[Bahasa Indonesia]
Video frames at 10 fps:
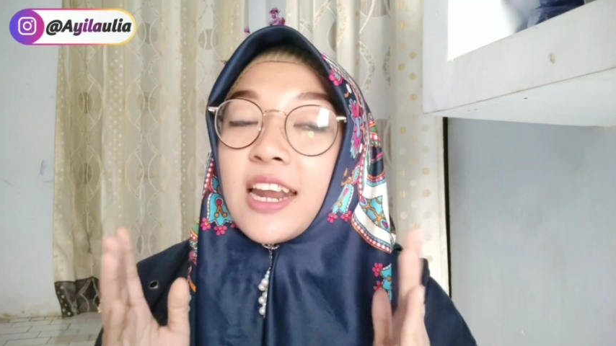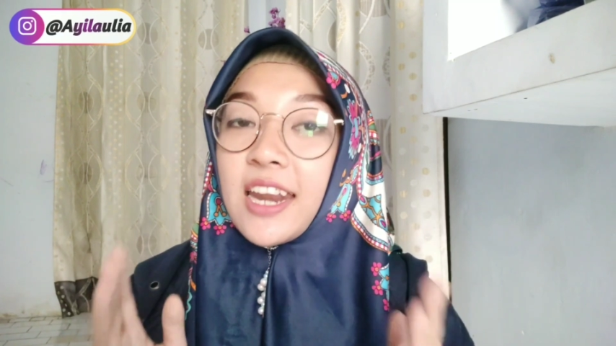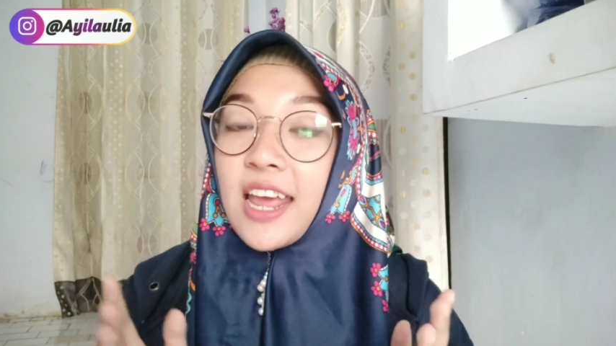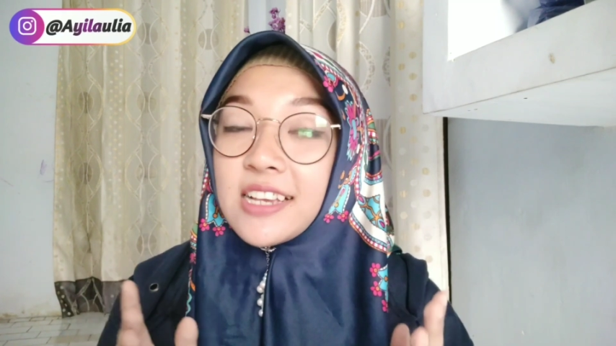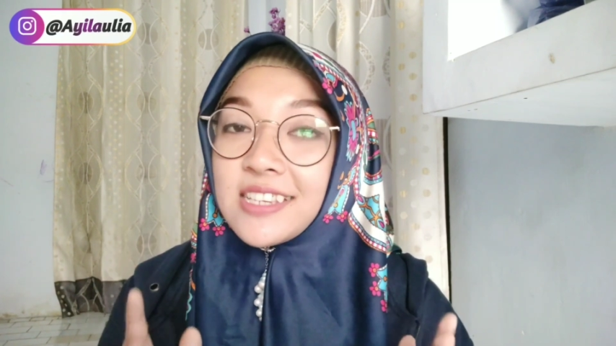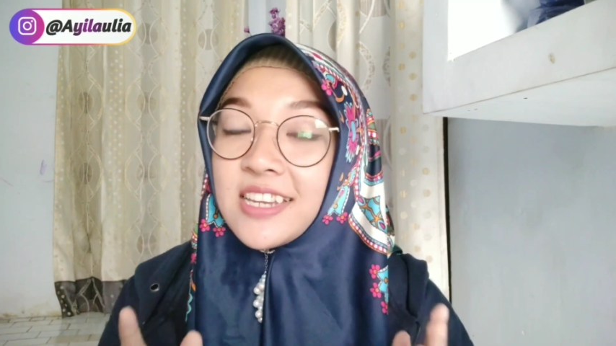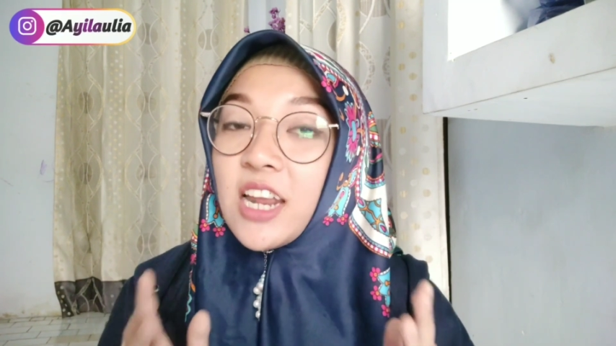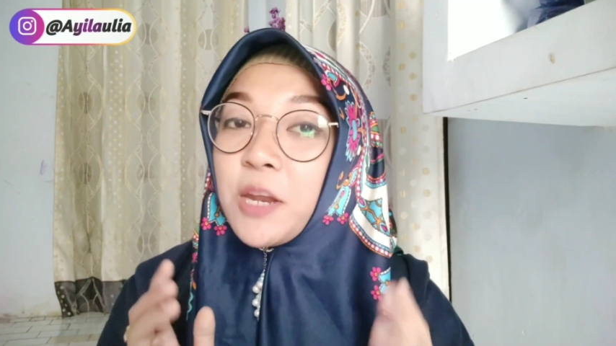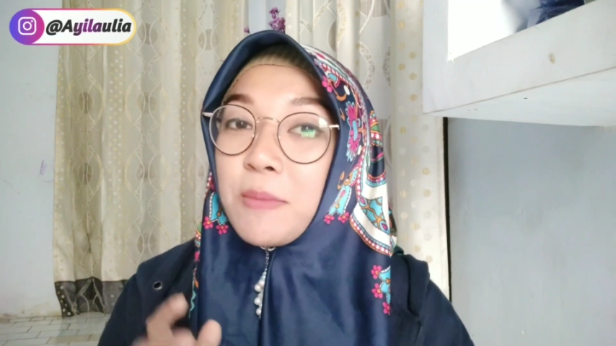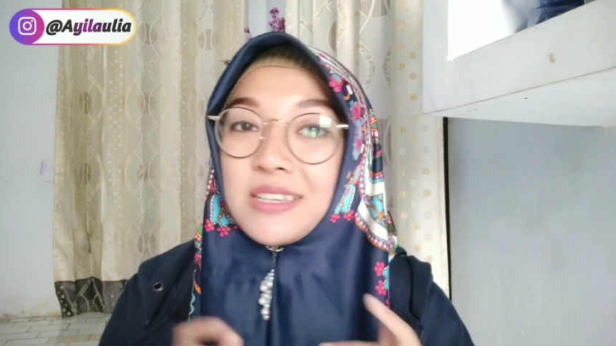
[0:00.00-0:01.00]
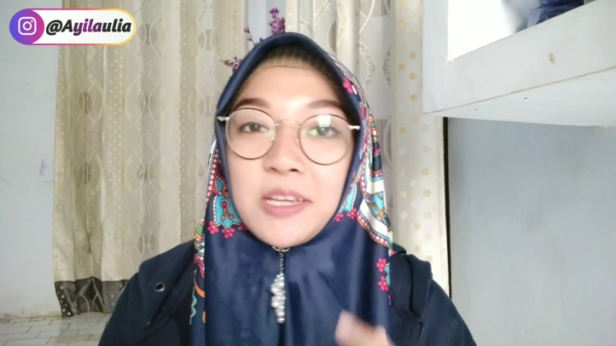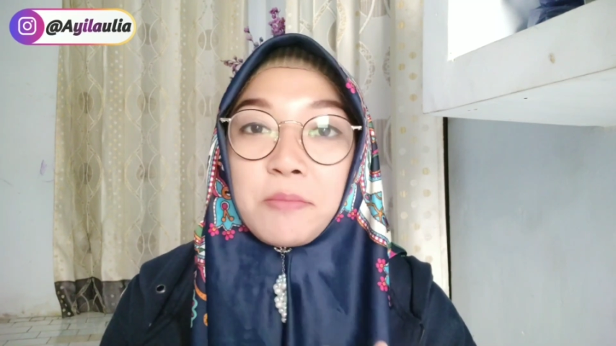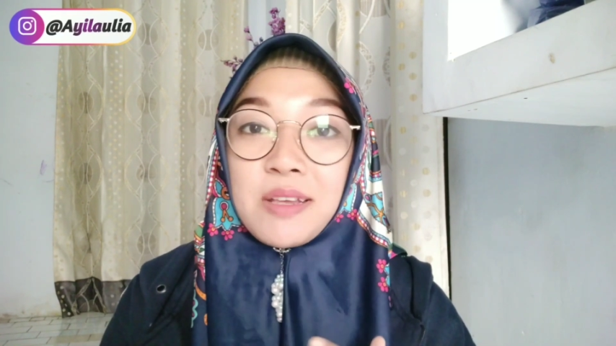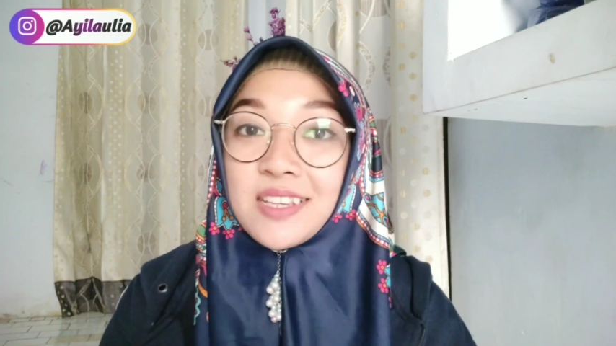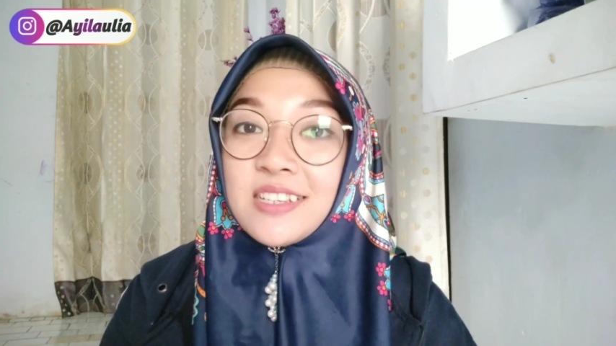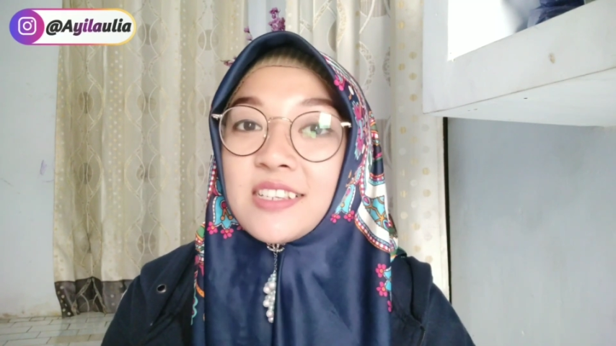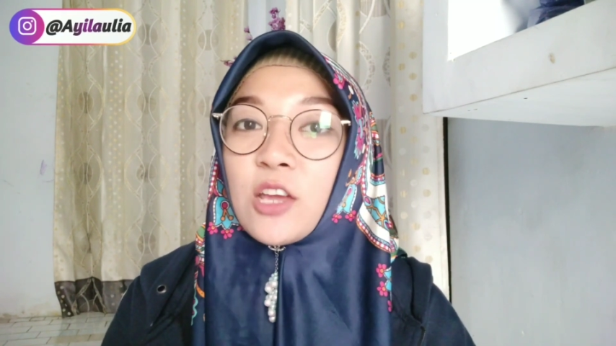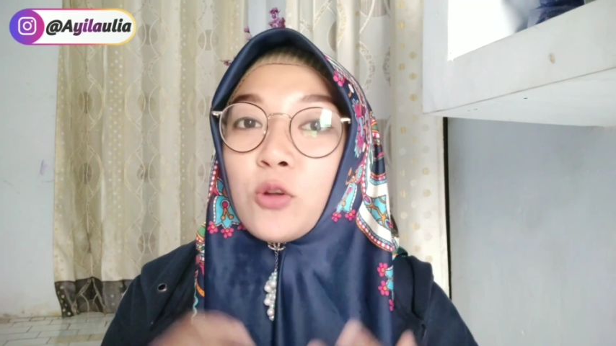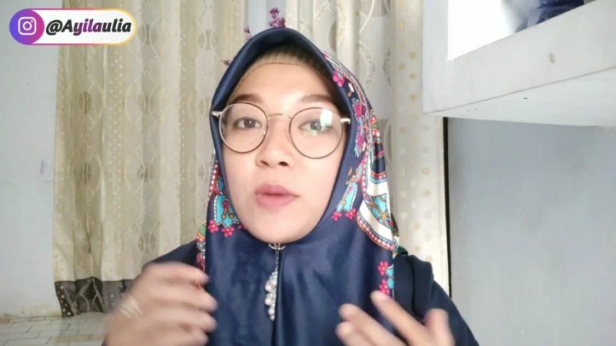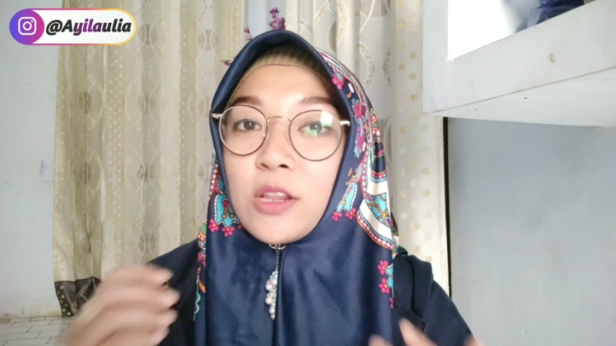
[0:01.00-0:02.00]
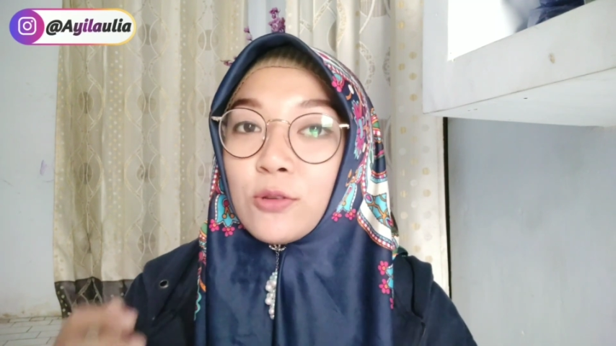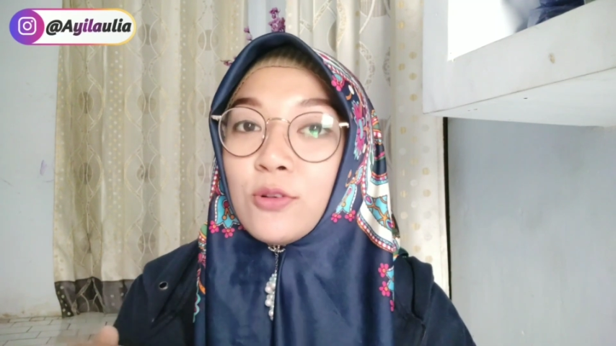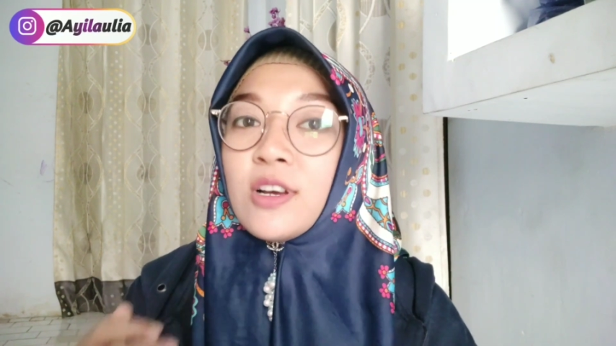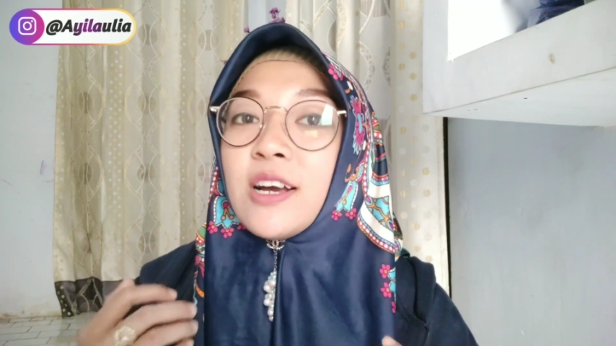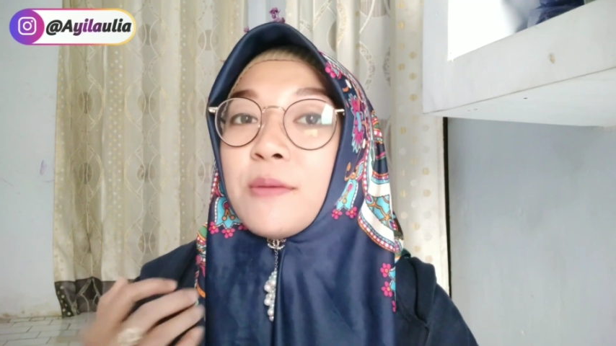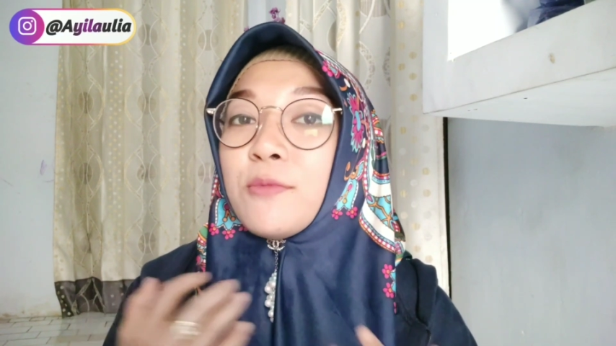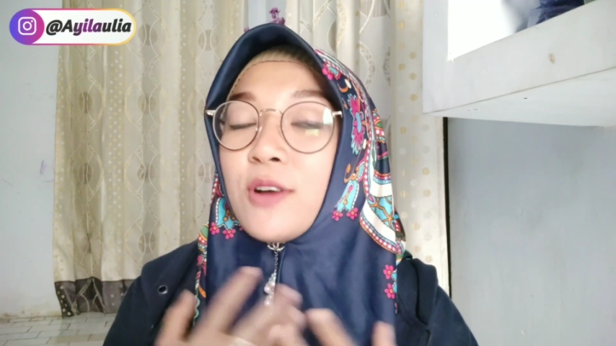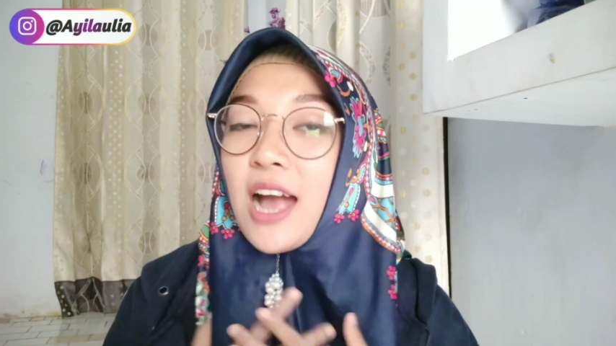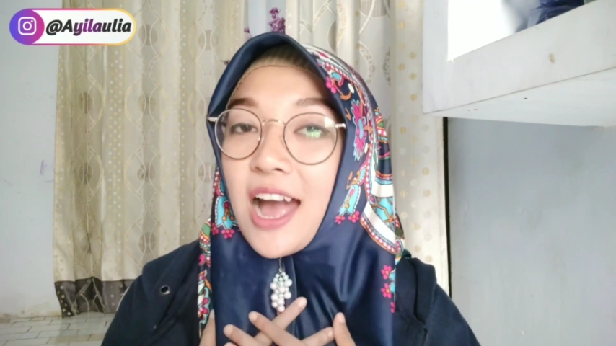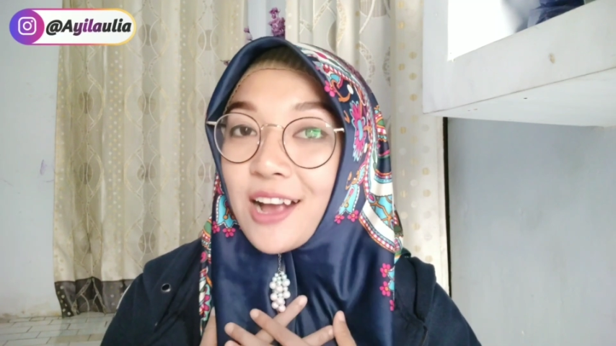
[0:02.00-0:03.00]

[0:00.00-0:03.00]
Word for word: reaksi dari masing-masing serum itu ke muka